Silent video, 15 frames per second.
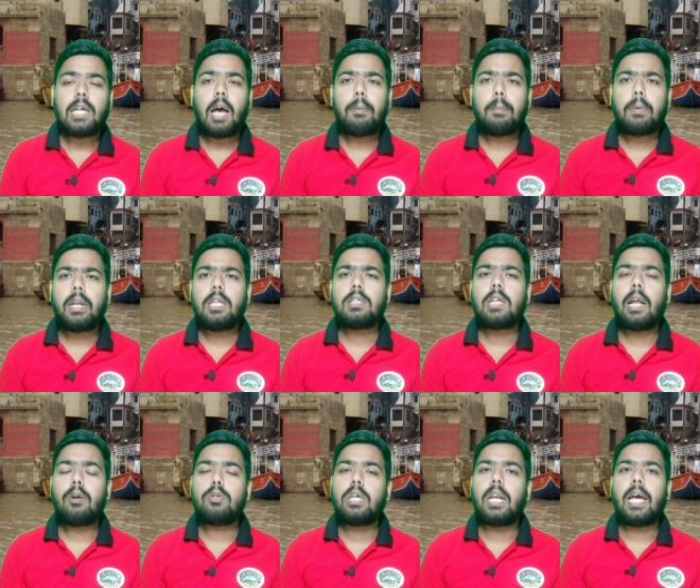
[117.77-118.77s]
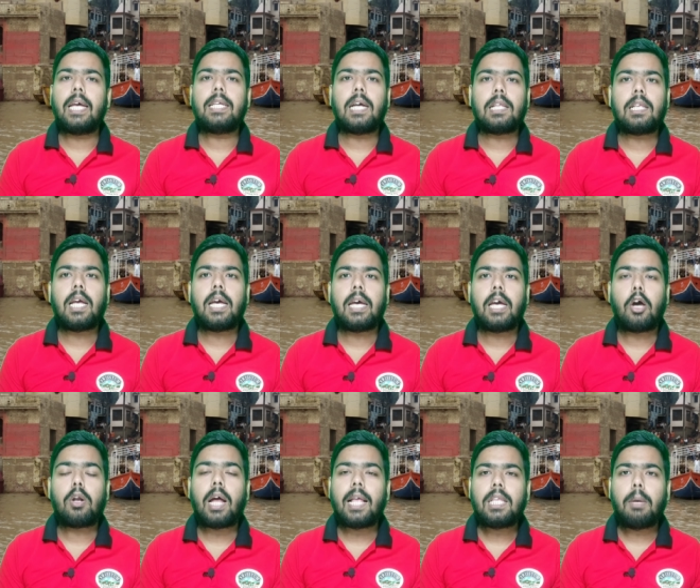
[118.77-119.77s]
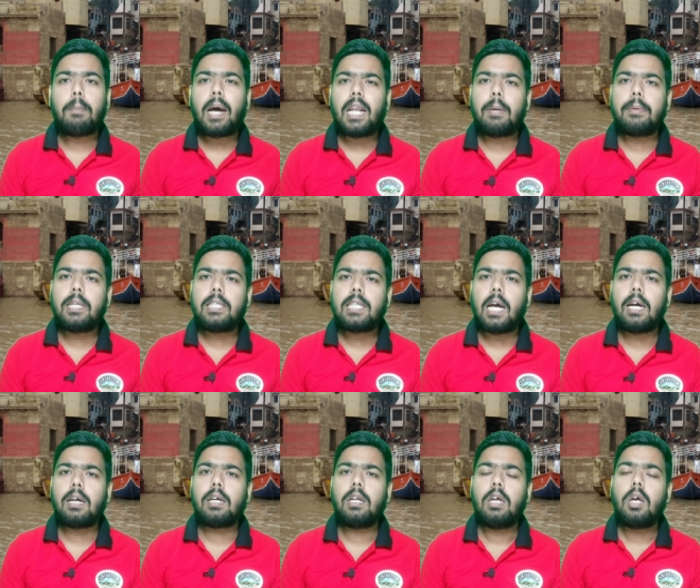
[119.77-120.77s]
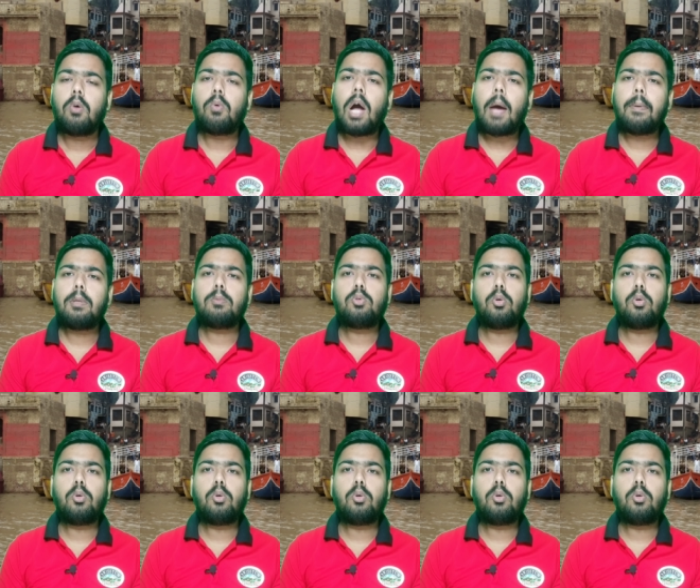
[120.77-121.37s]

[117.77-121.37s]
यहाँ पे मरे इंसान को जलाया जाता है और रात के बारह बजे जाकर वहाँ पे तुम